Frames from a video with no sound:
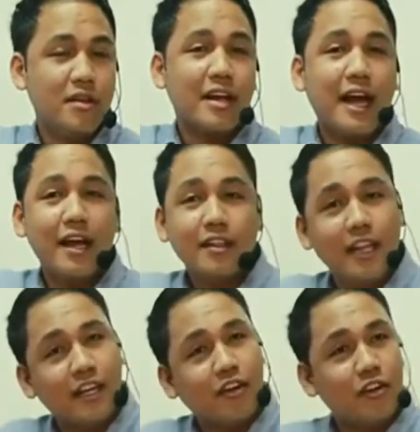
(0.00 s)
Kahit
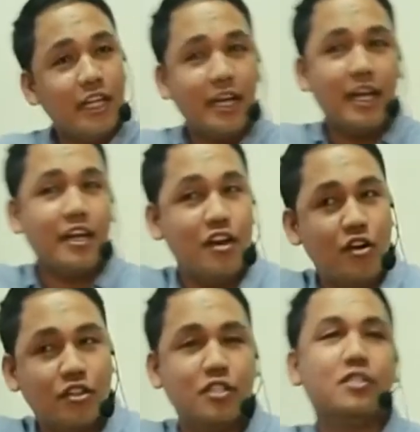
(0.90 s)
lingkod yan ng
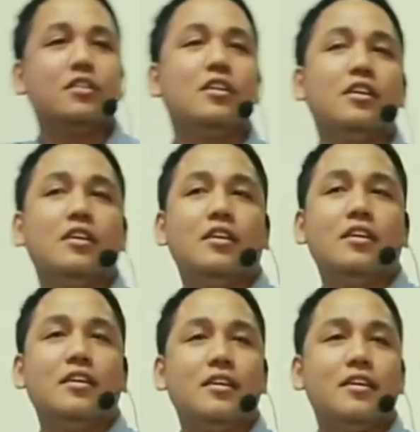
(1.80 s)
Diyos,
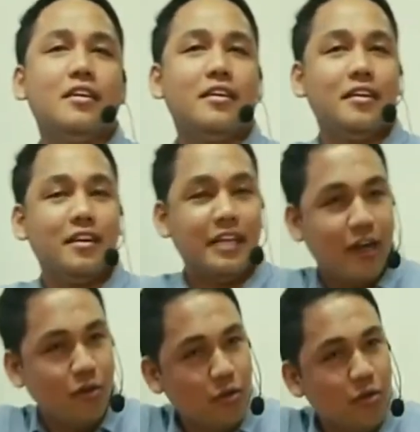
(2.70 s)

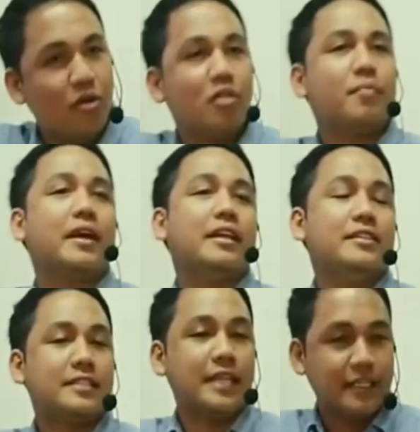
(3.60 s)
nahuhulog pa rin
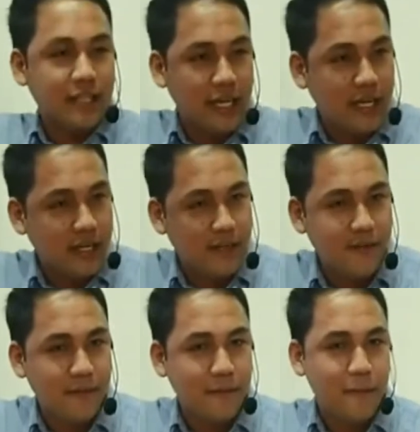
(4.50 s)
sa kasalanan.
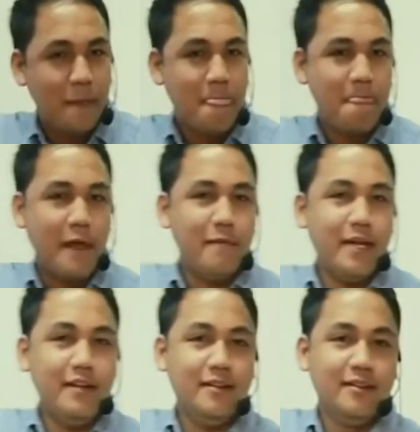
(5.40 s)
Amen?